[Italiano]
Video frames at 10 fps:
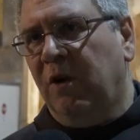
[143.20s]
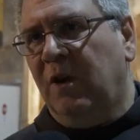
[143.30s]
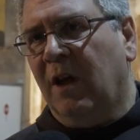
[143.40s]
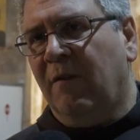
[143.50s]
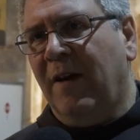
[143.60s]

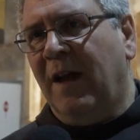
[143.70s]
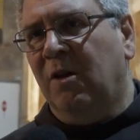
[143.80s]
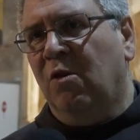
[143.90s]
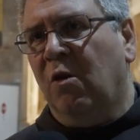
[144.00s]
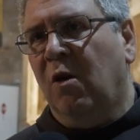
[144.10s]

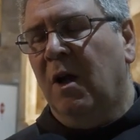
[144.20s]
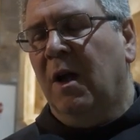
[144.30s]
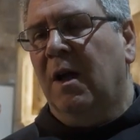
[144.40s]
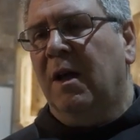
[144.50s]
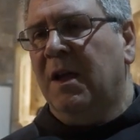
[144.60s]
intervento
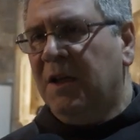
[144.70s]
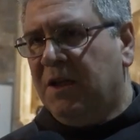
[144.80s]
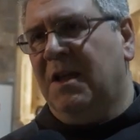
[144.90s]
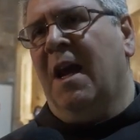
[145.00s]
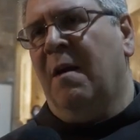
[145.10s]

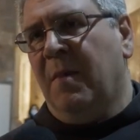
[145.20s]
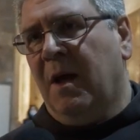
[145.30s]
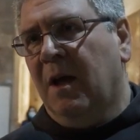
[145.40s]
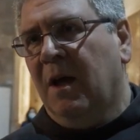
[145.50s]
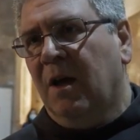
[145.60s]
insieme
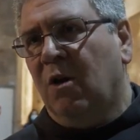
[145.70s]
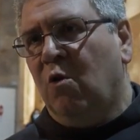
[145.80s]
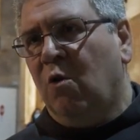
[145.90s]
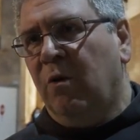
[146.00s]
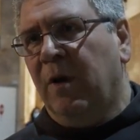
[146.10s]

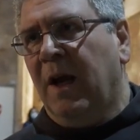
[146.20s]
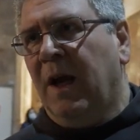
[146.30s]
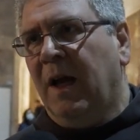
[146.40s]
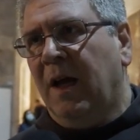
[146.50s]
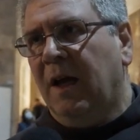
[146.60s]
con
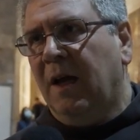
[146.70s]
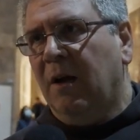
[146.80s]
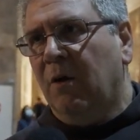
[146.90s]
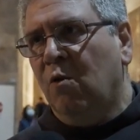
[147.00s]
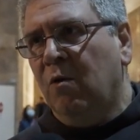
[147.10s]
eh,
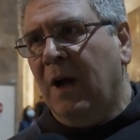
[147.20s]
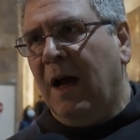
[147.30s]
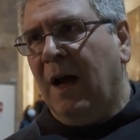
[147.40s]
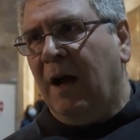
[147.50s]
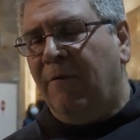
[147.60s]
un
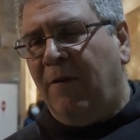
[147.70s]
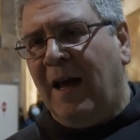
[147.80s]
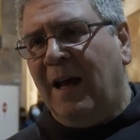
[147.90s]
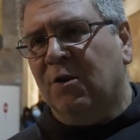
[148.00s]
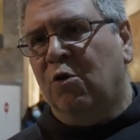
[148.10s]

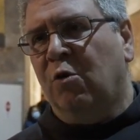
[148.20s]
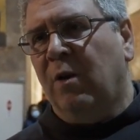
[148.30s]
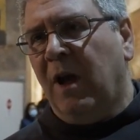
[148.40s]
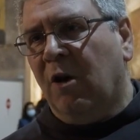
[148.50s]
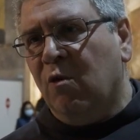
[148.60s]

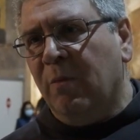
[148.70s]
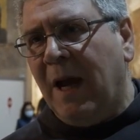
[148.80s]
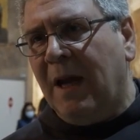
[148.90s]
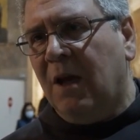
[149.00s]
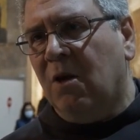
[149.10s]
afflato
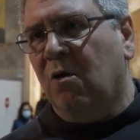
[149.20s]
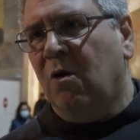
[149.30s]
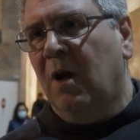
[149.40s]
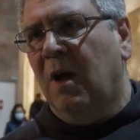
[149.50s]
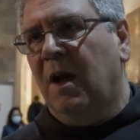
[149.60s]

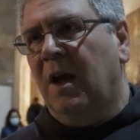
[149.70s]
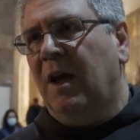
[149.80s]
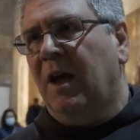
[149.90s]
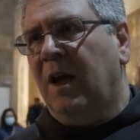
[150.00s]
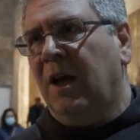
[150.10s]
ecumenico
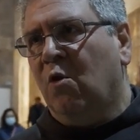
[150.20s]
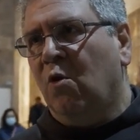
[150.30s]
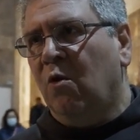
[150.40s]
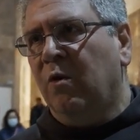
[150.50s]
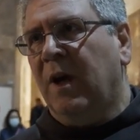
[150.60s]
e
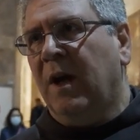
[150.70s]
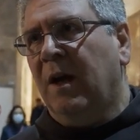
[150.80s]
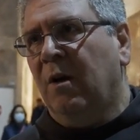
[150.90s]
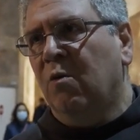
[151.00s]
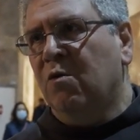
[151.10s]
con
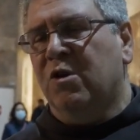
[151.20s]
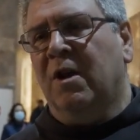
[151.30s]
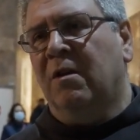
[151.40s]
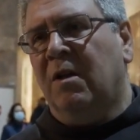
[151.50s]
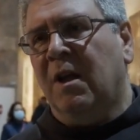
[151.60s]
eh, un
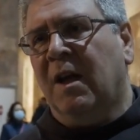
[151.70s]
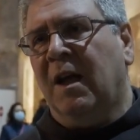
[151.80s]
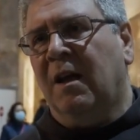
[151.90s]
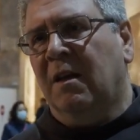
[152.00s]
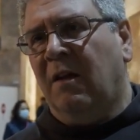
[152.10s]

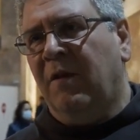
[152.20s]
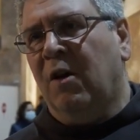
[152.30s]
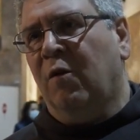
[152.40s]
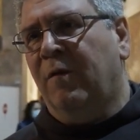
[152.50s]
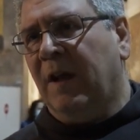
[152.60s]
sentire
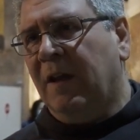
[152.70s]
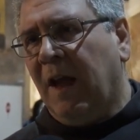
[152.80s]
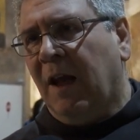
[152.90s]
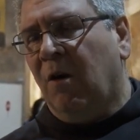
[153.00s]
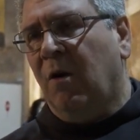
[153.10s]
davvero
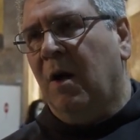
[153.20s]
fraterno.